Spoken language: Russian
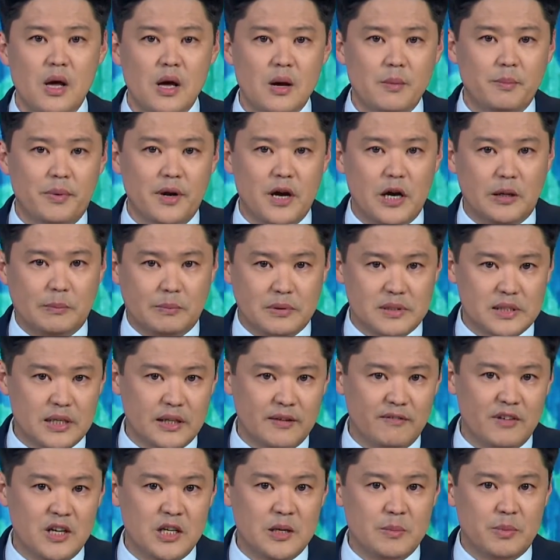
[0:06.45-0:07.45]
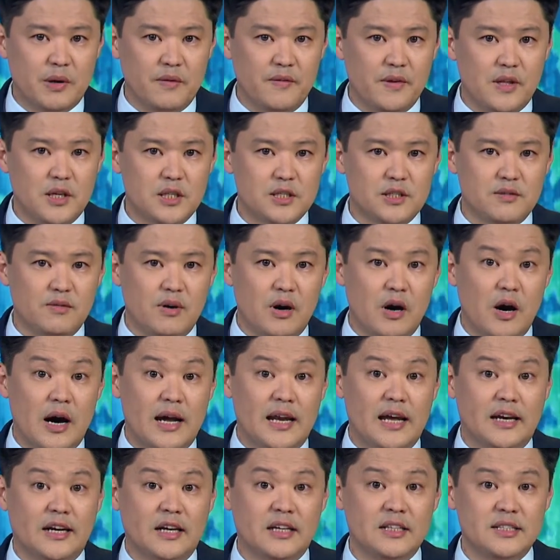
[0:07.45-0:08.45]
Проект постановления правительства о
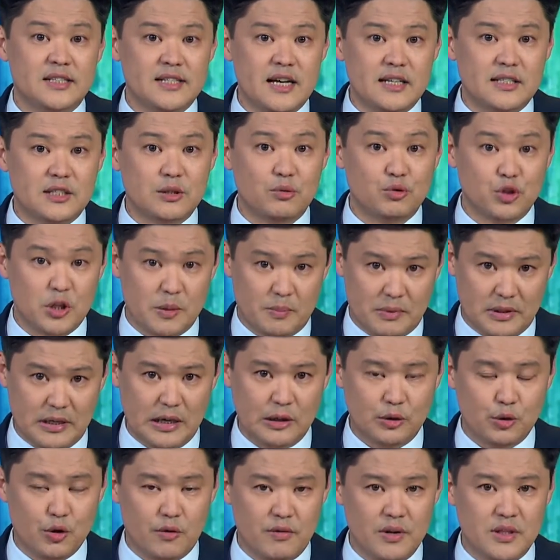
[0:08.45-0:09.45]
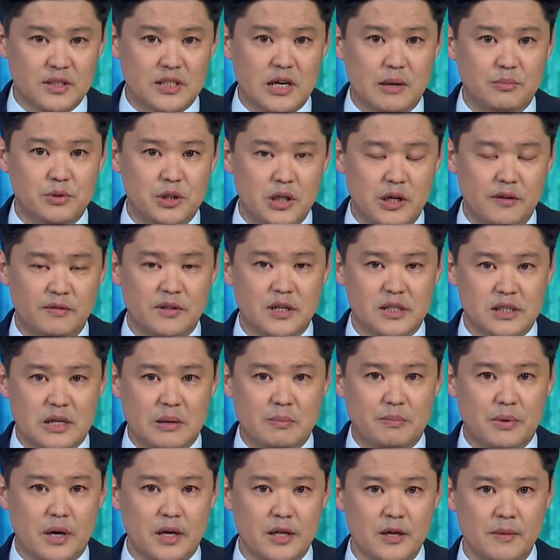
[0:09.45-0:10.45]
реорганизации уже подготовлен, сообщили в нас
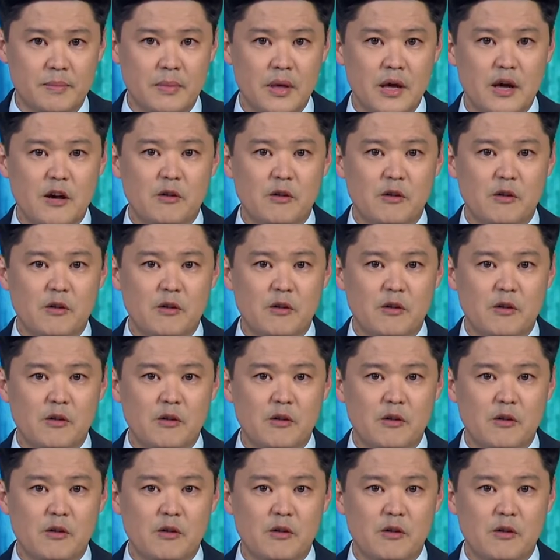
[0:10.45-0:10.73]
компании.